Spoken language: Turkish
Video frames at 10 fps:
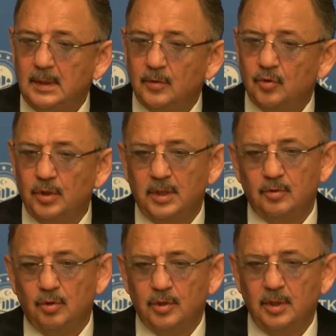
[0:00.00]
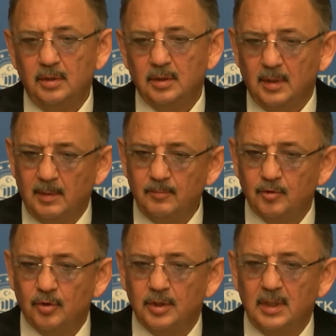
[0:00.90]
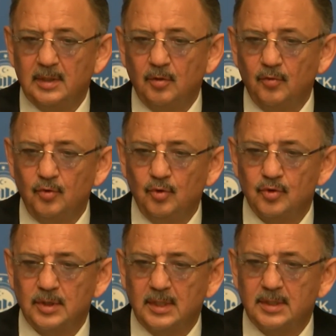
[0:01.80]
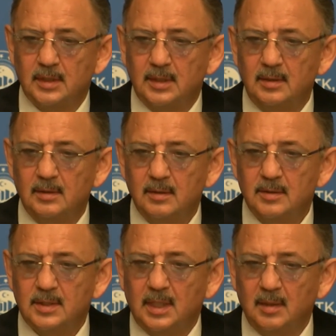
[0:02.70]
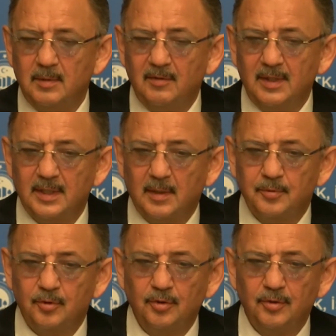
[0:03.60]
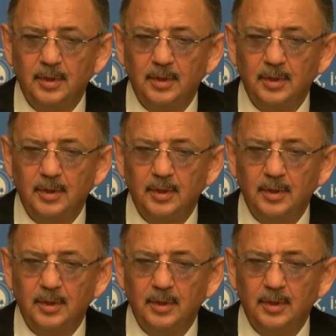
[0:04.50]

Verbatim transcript: Toki Toki tamam Toki ile de övünüyoruz gerçekten. Sağlam evler yapıyor.